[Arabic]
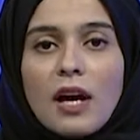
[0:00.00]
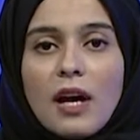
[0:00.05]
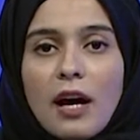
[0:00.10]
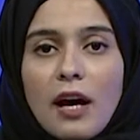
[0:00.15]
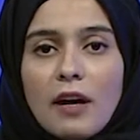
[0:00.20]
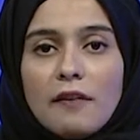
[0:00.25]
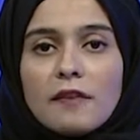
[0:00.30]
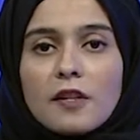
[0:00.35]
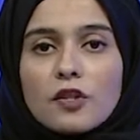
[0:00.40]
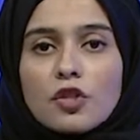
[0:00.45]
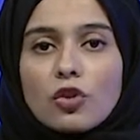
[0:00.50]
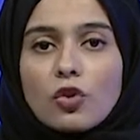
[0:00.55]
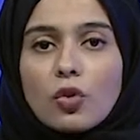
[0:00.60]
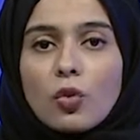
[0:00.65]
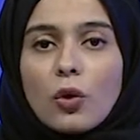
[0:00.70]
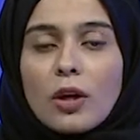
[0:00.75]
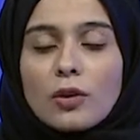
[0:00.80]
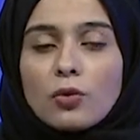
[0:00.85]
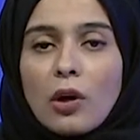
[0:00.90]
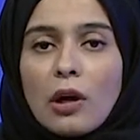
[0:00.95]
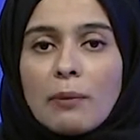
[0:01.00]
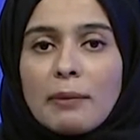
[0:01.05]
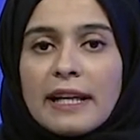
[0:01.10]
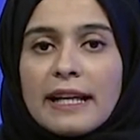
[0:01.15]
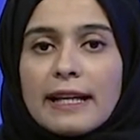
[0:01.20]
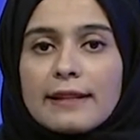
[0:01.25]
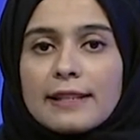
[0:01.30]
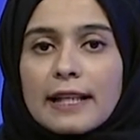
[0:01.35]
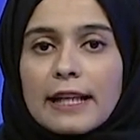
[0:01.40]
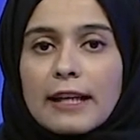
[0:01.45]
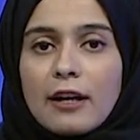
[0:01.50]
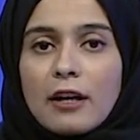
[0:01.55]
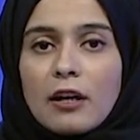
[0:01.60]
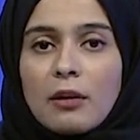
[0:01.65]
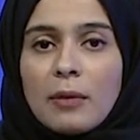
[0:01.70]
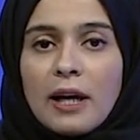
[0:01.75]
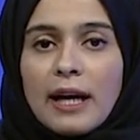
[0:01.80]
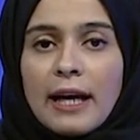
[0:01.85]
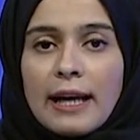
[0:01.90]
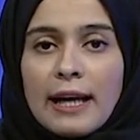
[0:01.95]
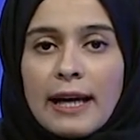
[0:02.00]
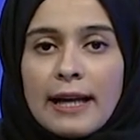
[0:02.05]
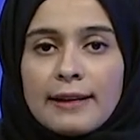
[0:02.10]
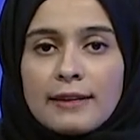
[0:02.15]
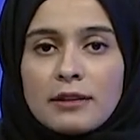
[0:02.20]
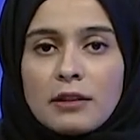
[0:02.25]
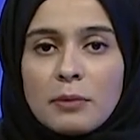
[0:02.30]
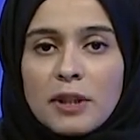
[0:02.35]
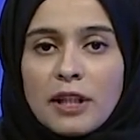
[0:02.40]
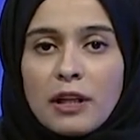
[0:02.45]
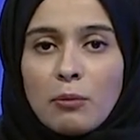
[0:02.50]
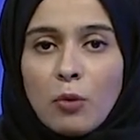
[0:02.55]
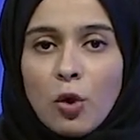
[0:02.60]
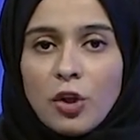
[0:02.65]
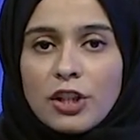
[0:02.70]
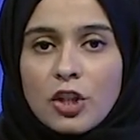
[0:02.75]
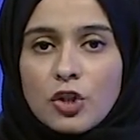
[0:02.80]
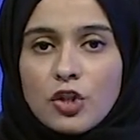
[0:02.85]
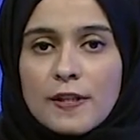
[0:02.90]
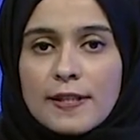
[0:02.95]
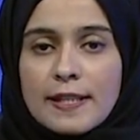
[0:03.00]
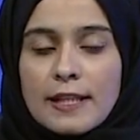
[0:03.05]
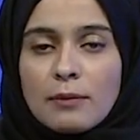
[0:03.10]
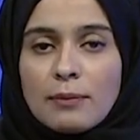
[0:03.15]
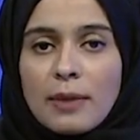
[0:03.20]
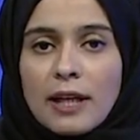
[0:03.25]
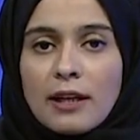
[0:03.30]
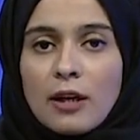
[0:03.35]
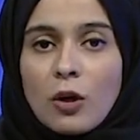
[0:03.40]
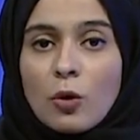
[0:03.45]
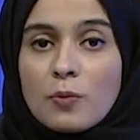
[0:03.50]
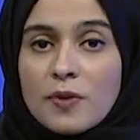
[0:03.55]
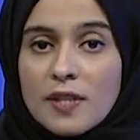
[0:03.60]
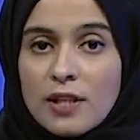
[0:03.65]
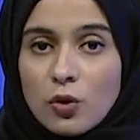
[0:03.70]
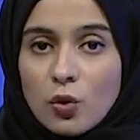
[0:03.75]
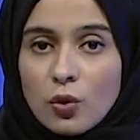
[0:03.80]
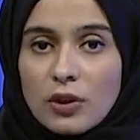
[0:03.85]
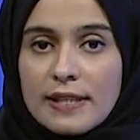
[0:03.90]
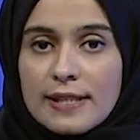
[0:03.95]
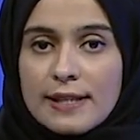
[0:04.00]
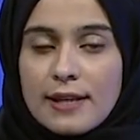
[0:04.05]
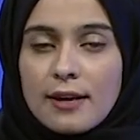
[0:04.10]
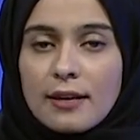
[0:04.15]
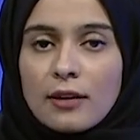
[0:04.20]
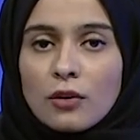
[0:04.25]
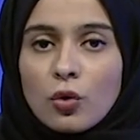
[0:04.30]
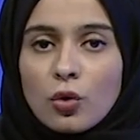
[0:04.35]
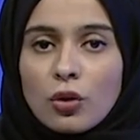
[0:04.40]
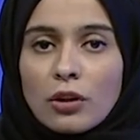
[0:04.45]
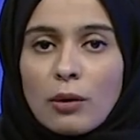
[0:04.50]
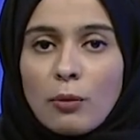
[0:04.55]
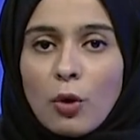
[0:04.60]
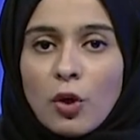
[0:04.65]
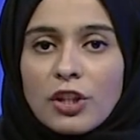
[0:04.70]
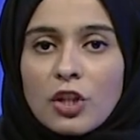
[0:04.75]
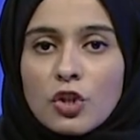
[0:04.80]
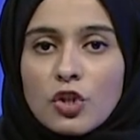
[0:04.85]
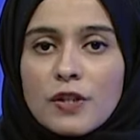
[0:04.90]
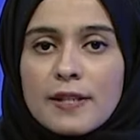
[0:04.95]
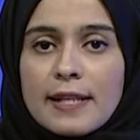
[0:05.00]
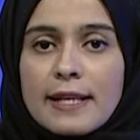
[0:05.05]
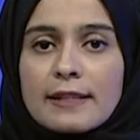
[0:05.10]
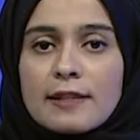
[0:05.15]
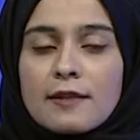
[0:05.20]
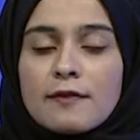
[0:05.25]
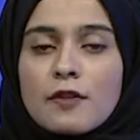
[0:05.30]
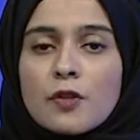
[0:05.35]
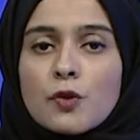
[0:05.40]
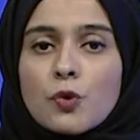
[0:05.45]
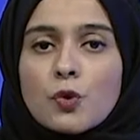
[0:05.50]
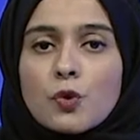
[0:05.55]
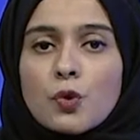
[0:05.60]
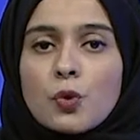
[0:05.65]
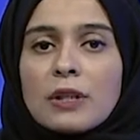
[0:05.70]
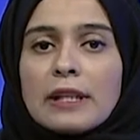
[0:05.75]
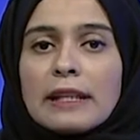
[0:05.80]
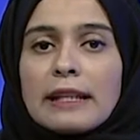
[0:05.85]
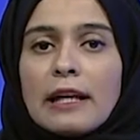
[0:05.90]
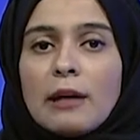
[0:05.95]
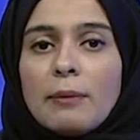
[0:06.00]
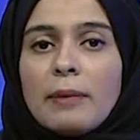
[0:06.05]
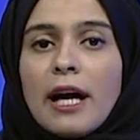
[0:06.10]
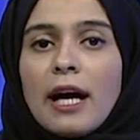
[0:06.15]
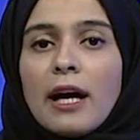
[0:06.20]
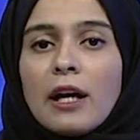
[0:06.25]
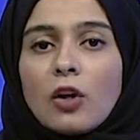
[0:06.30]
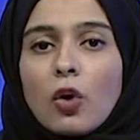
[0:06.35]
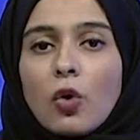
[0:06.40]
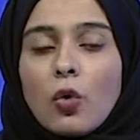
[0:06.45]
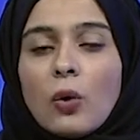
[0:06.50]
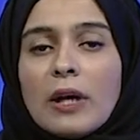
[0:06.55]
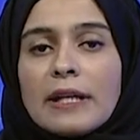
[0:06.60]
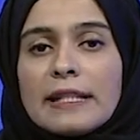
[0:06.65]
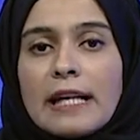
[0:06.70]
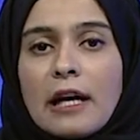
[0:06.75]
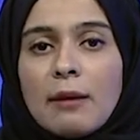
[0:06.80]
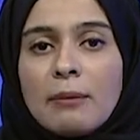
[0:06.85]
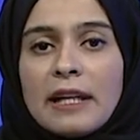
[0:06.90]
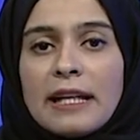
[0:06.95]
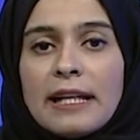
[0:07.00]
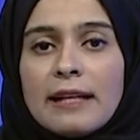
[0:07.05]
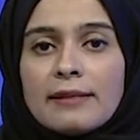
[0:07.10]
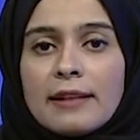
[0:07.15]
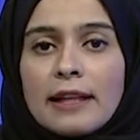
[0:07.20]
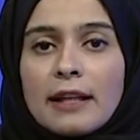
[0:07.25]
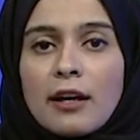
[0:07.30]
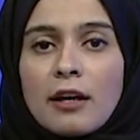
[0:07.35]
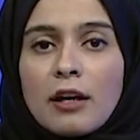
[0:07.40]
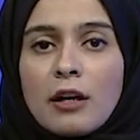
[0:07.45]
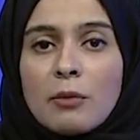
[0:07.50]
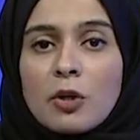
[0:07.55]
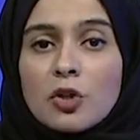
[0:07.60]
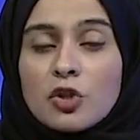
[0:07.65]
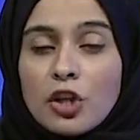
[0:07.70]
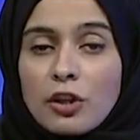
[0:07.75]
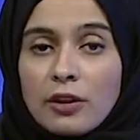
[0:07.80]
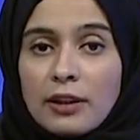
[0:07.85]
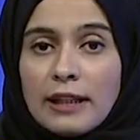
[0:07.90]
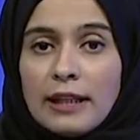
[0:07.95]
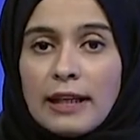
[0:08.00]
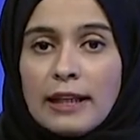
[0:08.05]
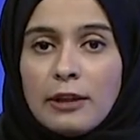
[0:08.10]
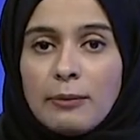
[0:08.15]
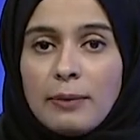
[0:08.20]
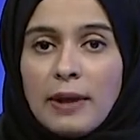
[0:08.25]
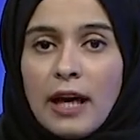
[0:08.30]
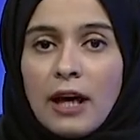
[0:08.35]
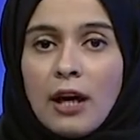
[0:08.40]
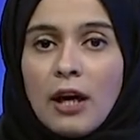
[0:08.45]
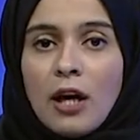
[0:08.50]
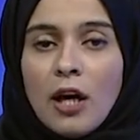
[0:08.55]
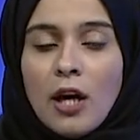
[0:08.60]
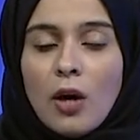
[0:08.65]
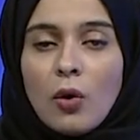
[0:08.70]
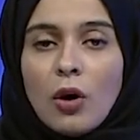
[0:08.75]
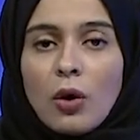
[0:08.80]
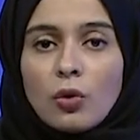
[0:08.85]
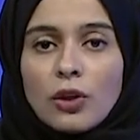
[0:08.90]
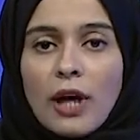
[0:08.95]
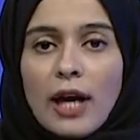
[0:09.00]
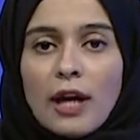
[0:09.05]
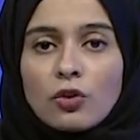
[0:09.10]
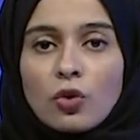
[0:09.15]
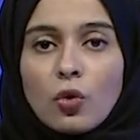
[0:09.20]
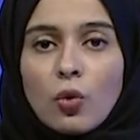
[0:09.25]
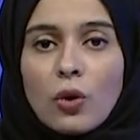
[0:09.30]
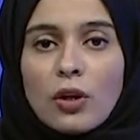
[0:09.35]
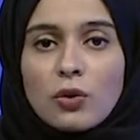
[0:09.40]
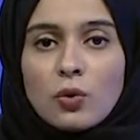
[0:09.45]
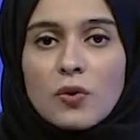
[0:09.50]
أفرجت قوات عملية الكرامة على عدد من المحتجزين بينهم ست نساء كن محتجزات في سجون تابعة لقوات عملية الكرامة شرقية ليبيا وأوضحت قوات